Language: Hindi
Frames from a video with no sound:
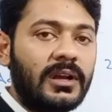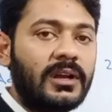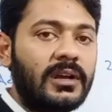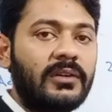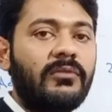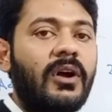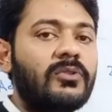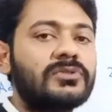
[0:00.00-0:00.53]

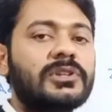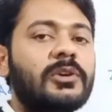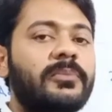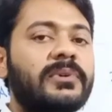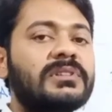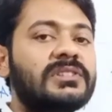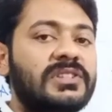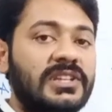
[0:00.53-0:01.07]
वाउंड के
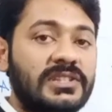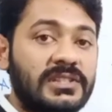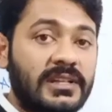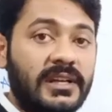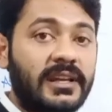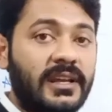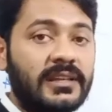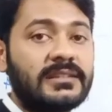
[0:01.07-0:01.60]
ऊपर स्टिच
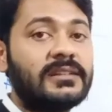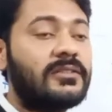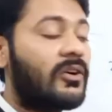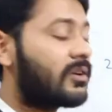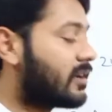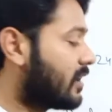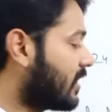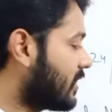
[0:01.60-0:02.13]
अगर किसी
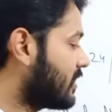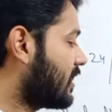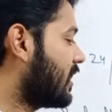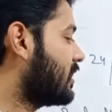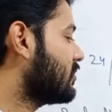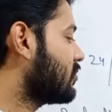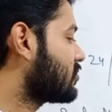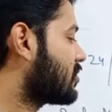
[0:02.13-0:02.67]
डॉक्टर ने
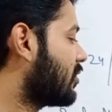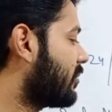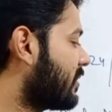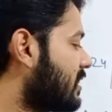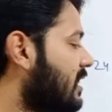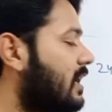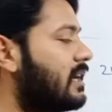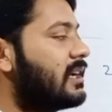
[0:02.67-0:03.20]
किया है तो उसके
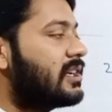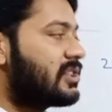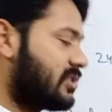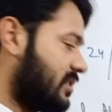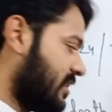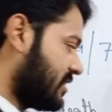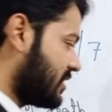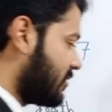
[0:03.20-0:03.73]
ऊपर
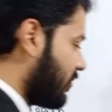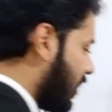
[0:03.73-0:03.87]
स्टिच्ड